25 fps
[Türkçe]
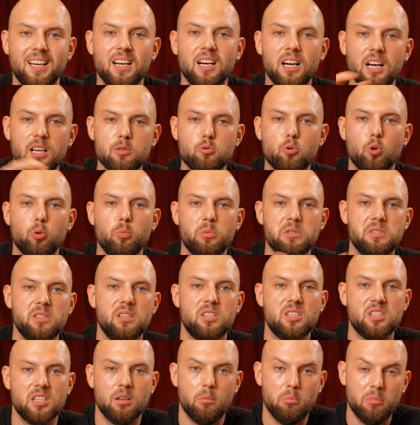daha az olması
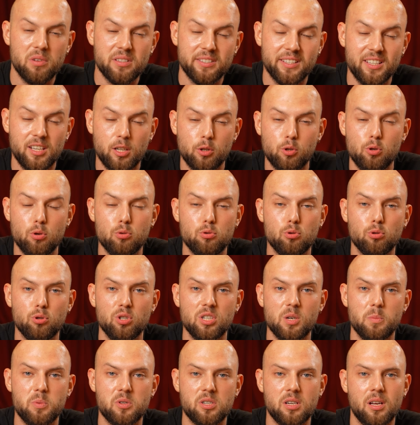için yapmanız gerekiyor.
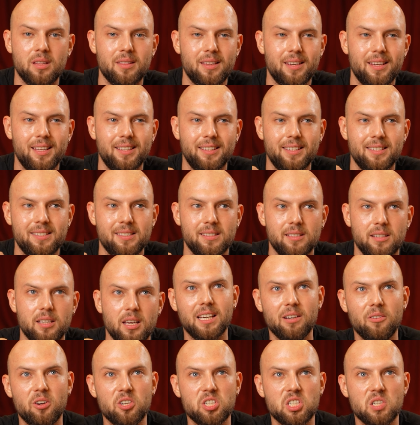Çünkü yapışkanlar etkisini
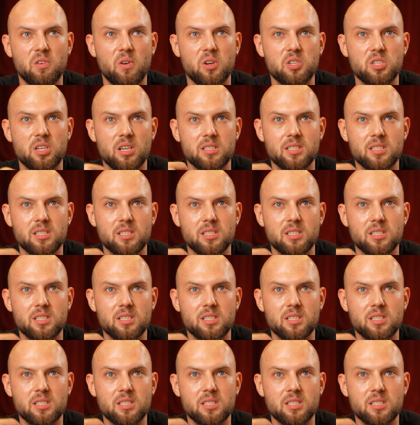yavaş yavaş